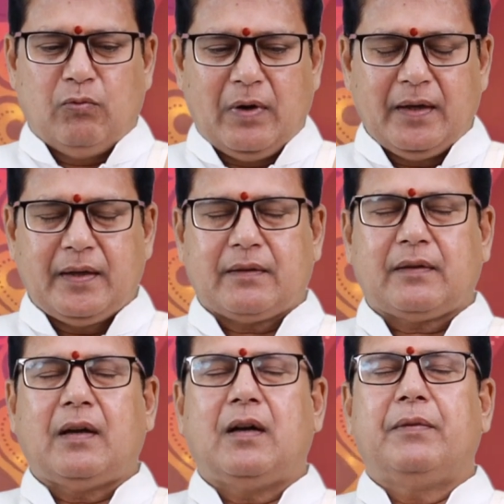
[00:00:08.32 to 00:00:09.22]
వాగర్త
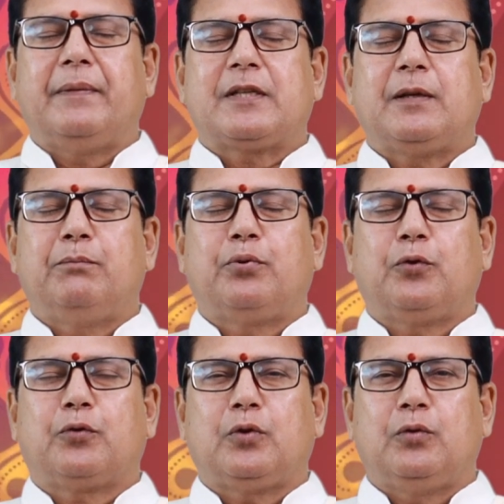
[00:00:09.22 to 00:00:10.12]
వివ
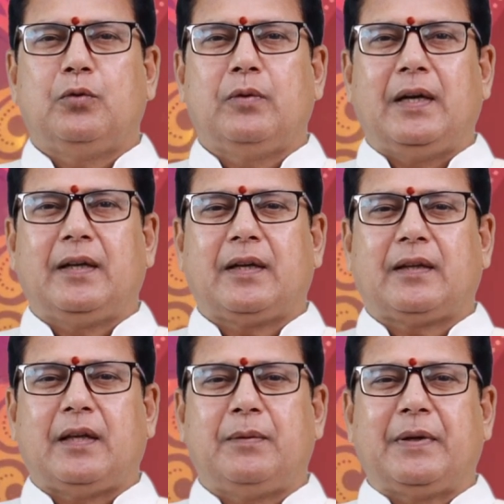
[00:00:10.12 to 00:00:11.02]
సంపృక్తు
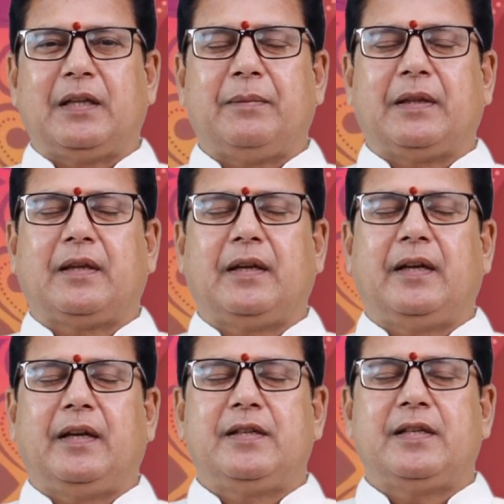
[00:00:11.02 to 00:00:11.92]
వాగర్త
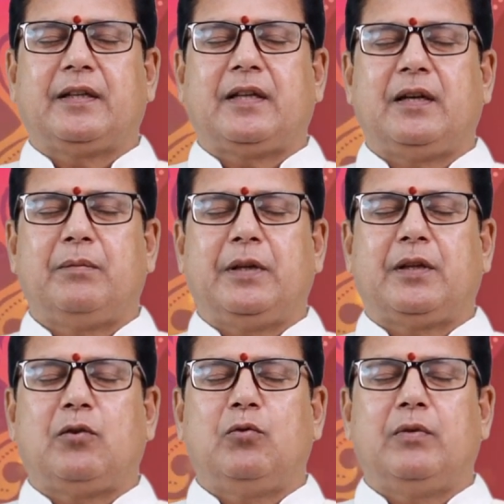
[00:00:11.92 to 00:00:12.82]
ప్రతిపత్తయే జగత
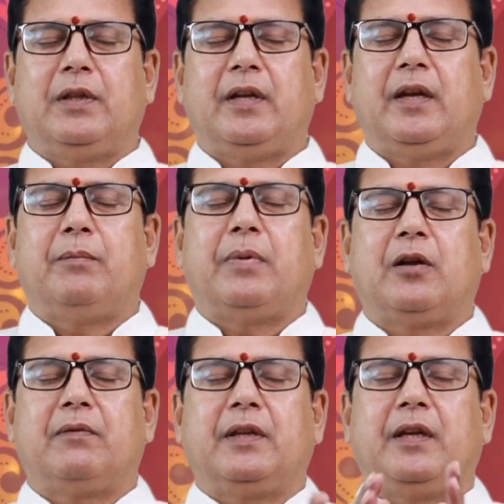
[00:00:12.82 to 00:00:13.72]
పితరౌ వందే
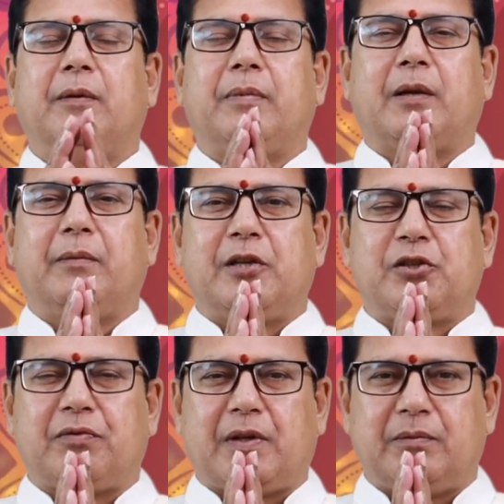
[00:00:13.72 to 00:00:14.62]
పార్వతీ
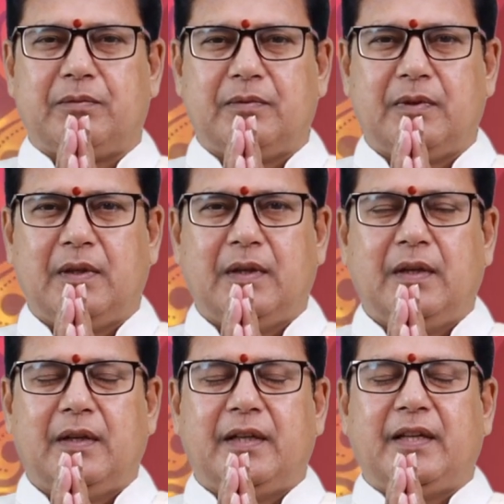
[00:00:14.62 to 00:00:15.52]
పరమేశ్వరౌ
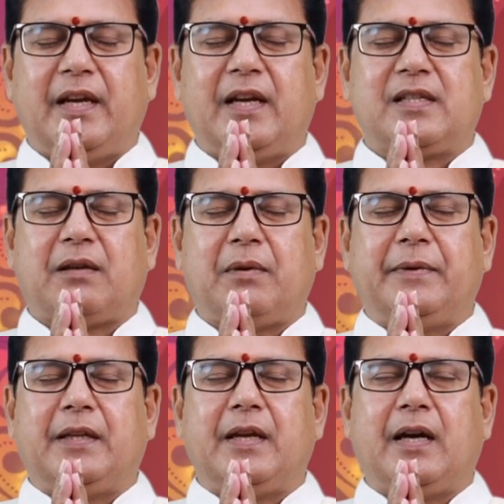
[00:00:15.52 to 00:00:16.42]
నదే
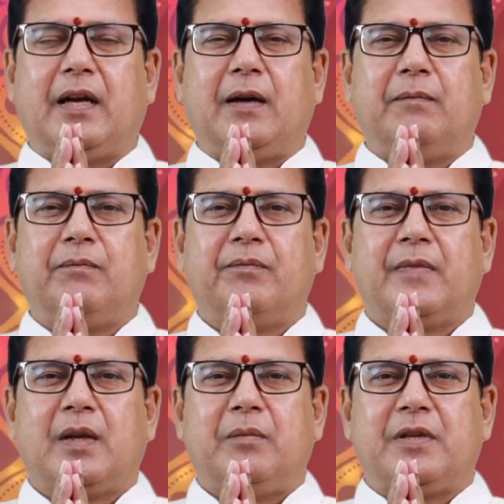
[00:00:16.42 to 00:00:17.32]
విద్యానాం
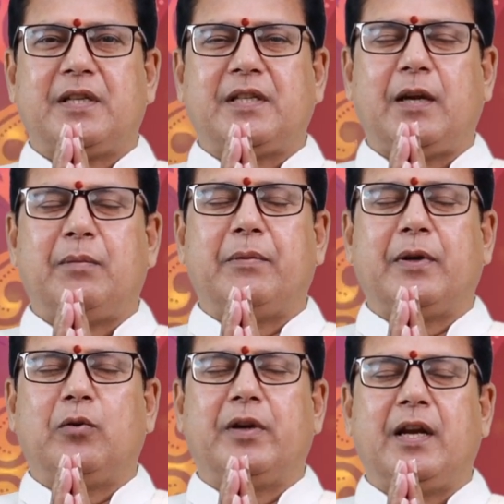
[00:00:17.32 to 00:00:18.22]
విసజే
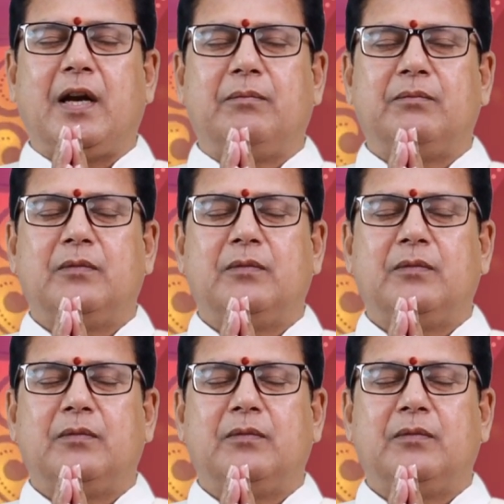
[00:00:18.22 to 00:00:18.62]
భవరోగినాం